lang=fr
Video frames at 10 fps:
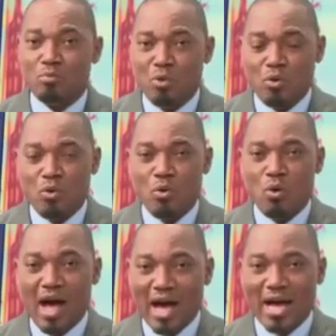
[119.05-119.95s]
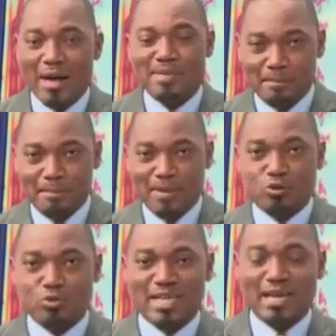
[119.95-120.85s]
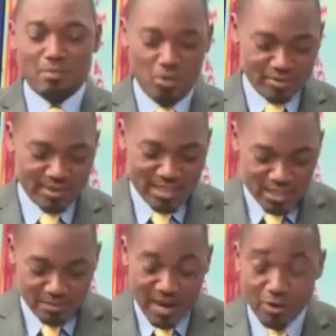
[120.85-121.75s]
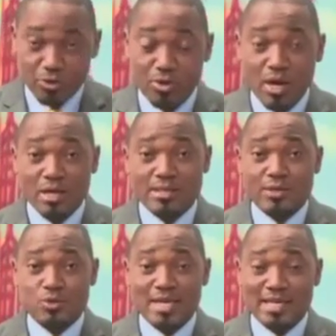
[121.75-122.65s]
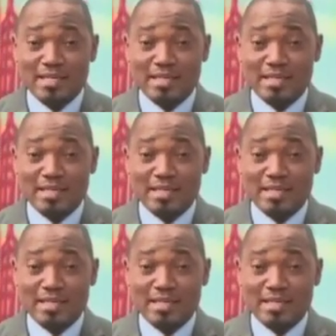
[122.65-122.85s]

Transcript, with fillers: Boko Haram n'a pas totalement disparu. C'est une